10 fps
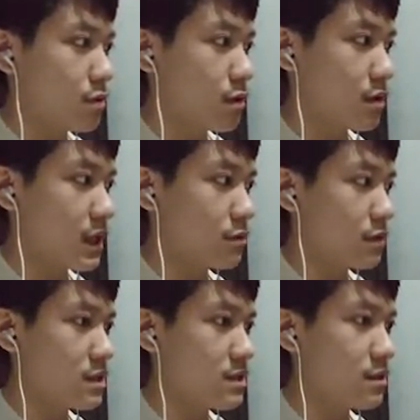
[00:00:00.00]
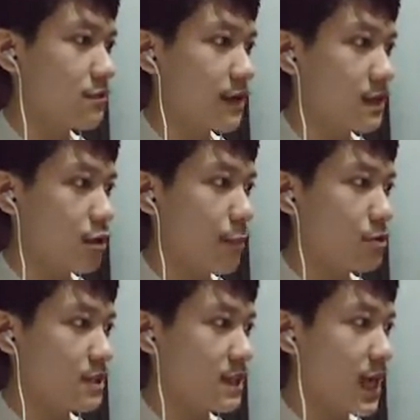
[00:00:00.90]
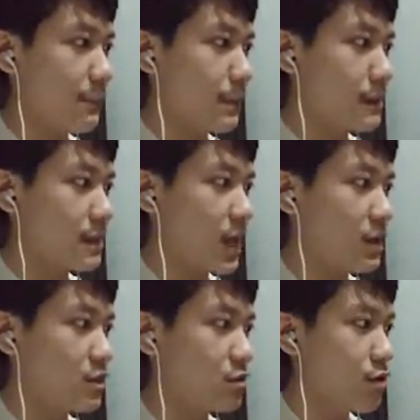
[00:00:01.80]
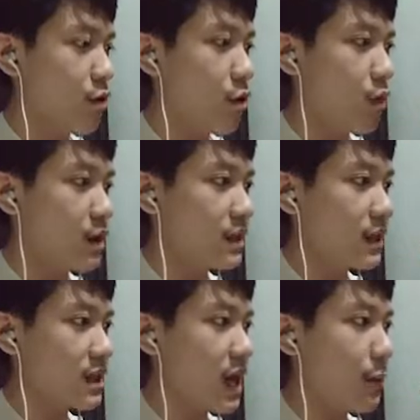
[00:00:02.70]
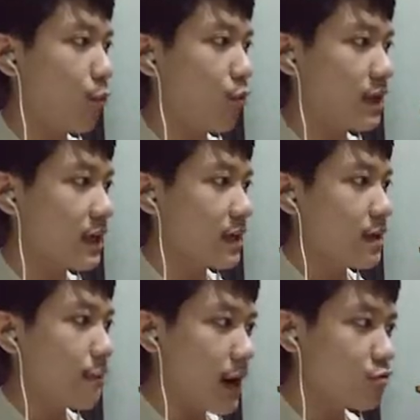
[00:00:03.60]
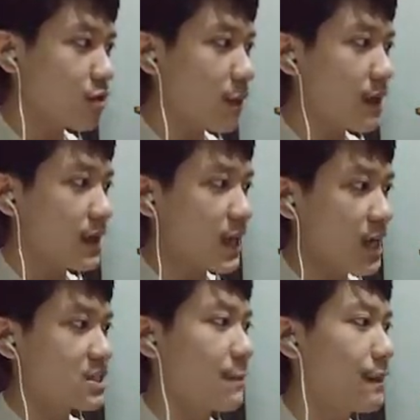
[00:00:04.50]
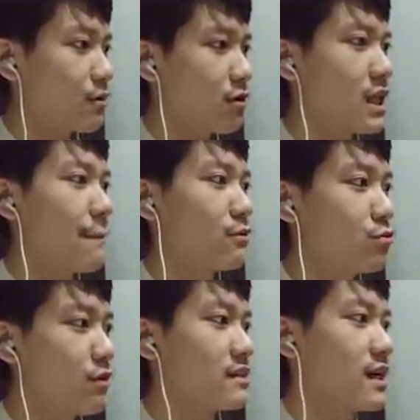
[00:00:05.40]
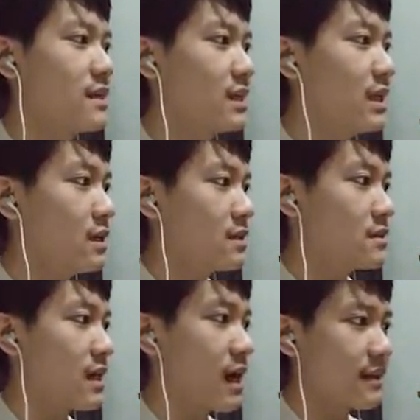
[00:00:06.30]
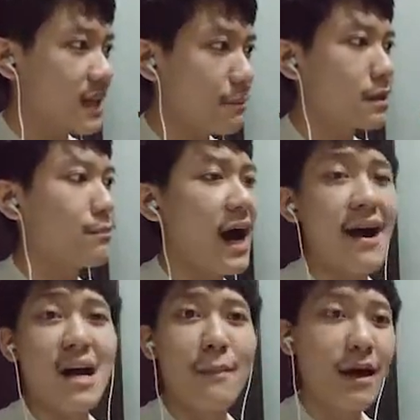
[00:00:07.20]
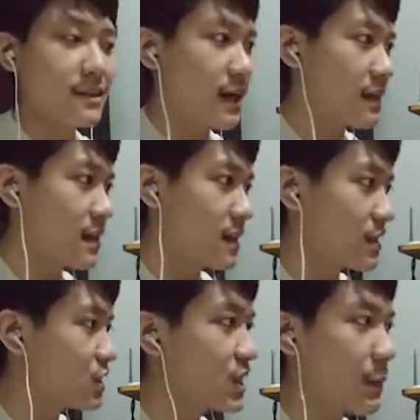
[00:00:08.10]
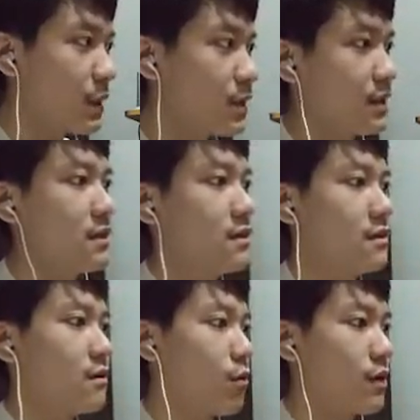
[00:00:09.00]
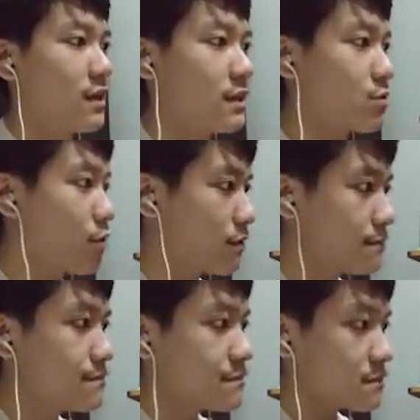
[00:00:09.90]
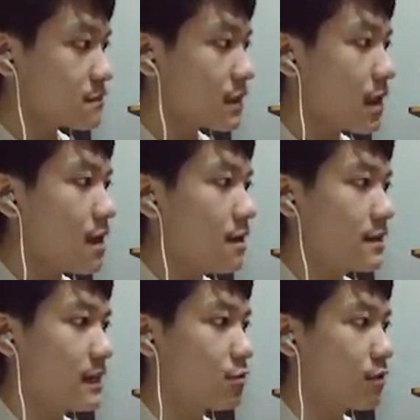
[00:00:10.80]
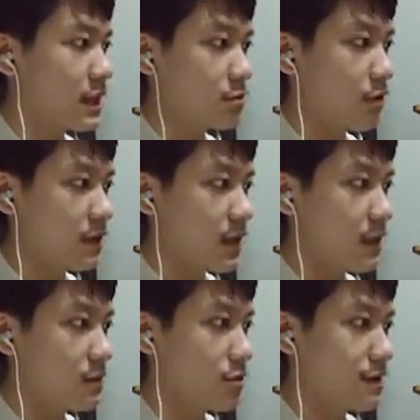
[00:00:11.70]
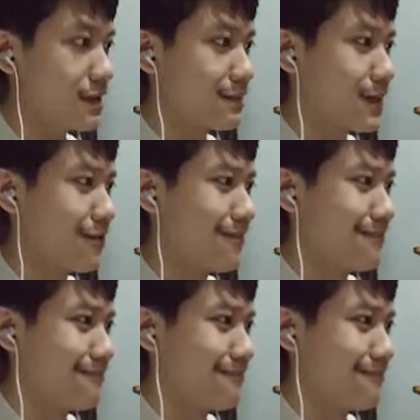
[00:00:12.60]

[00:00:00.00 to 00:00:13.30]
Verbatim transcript: oke okay, the, the final no personal unlimited permitted access oke okay, jadi kita nggak boleh masuk ke bagian SCP 087 guys karena ini sangatlah berbahaya banget ya katanya guys di game ini ya oke okay, let's go let's go let's go kita langsung aja ke bawah